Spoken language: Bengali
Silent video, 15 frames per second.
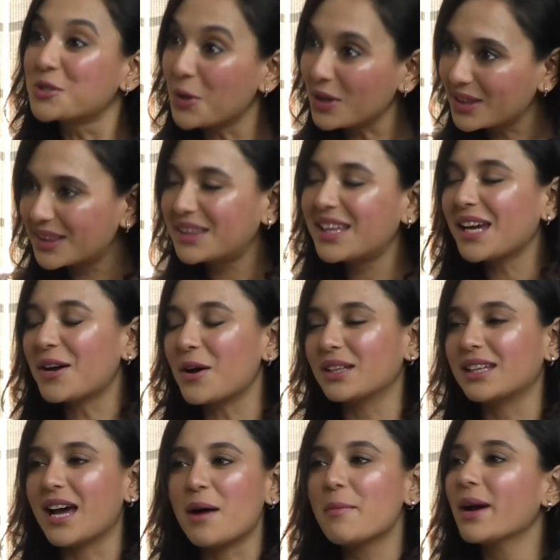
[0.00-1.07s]
সত্যি
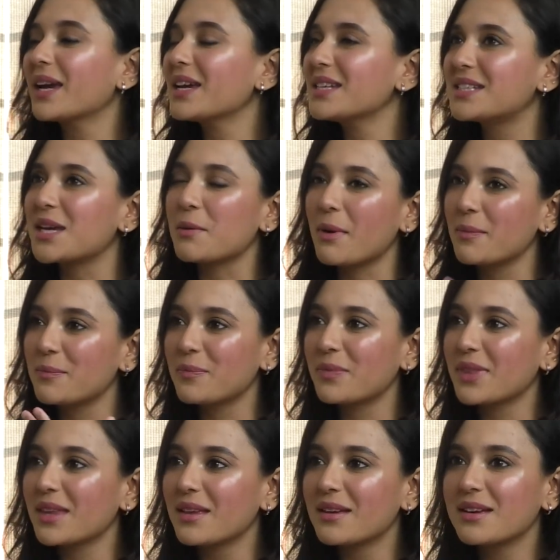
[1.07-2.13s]
কথা আমাকে কেন
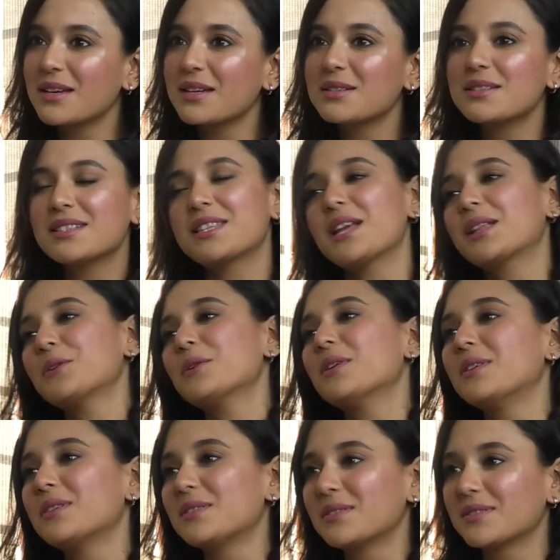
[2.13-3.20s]
দিবে না তা তো
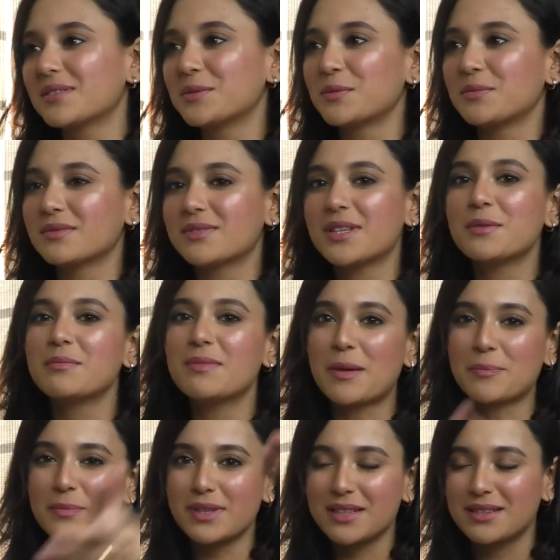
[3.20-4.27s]
তা
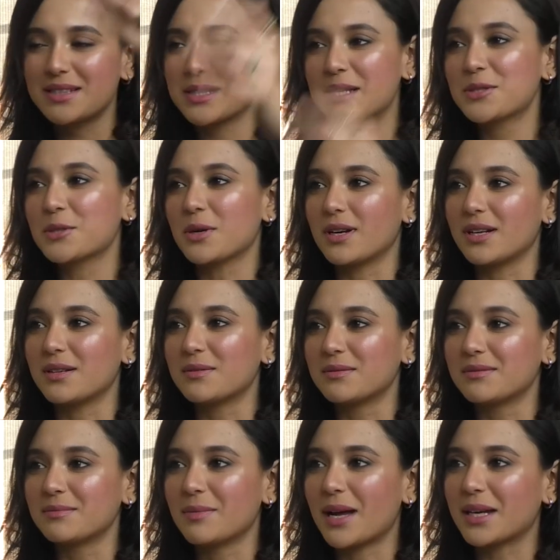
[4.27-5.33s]
আপনি জিজ্ঞেস করেন
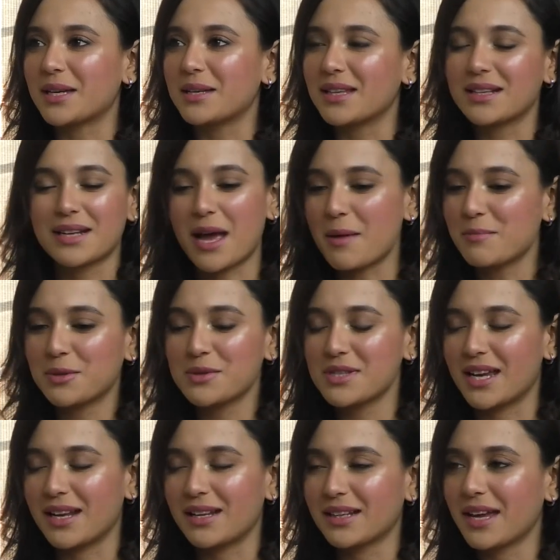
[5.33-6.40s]
বাকিদেরকে আমি তো
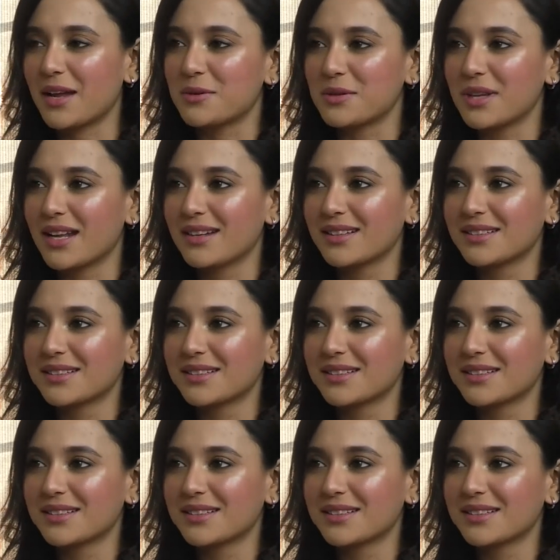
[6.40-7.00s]
জানি না কেন দেয়নি